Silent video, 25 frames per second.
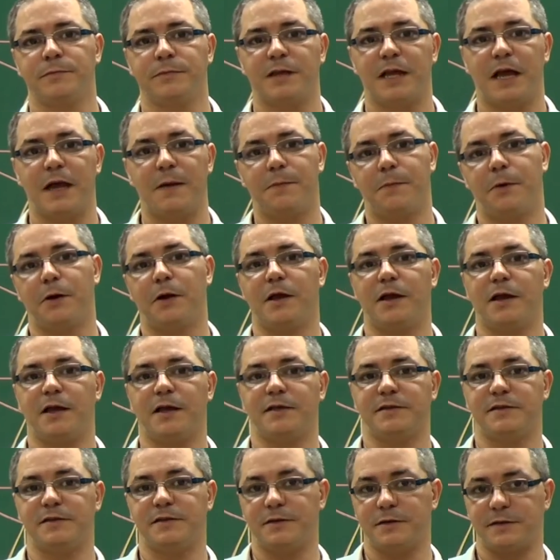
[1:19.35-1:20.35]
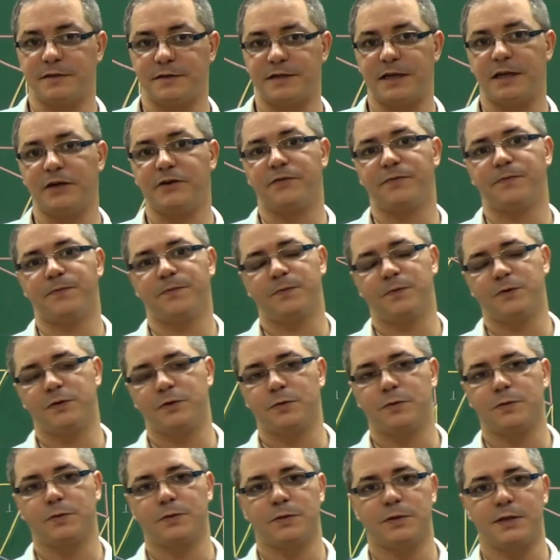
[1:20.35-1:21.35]
Tá? É, se, se, eles, se
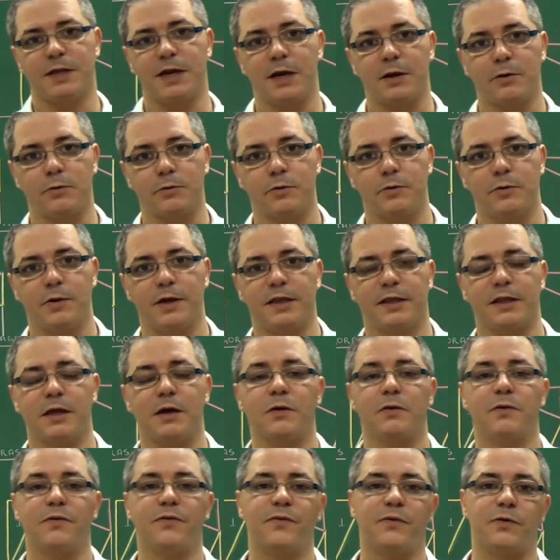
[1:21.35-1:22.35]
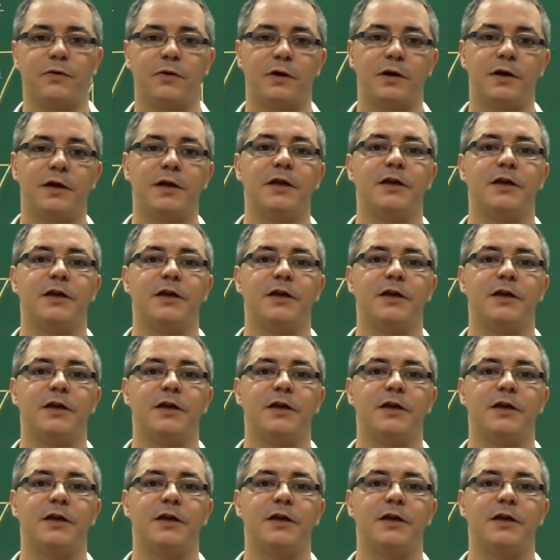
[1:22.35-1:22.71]
o triângulo retângulo for